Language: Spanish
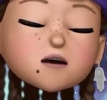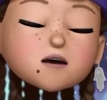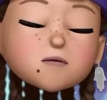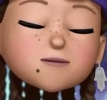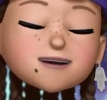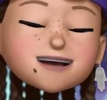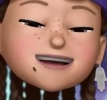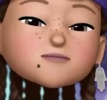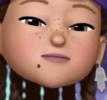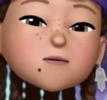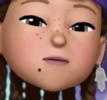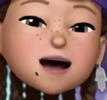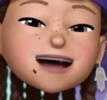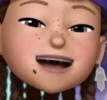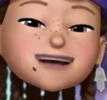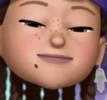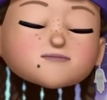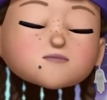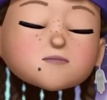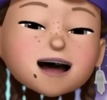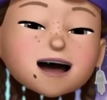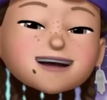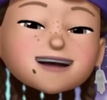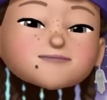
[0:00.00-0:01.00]
para tú
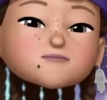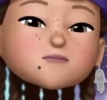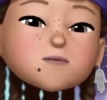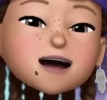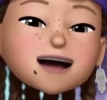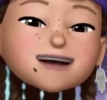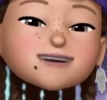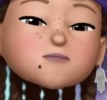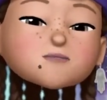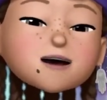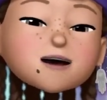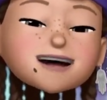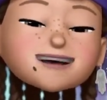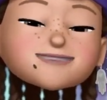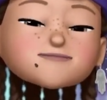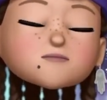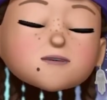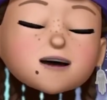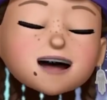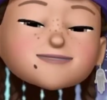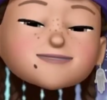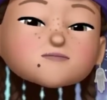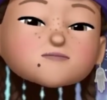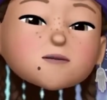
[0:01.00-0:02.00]
también darle
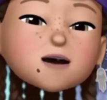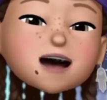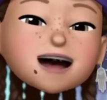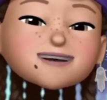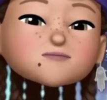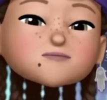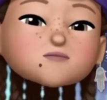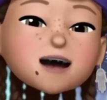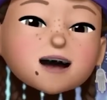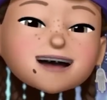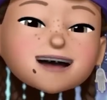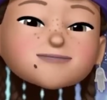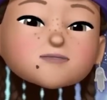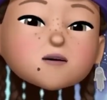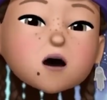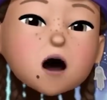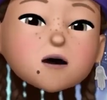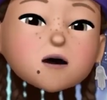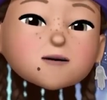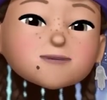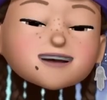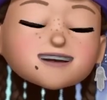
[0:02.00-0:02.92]
felicitaciones por su trabajo,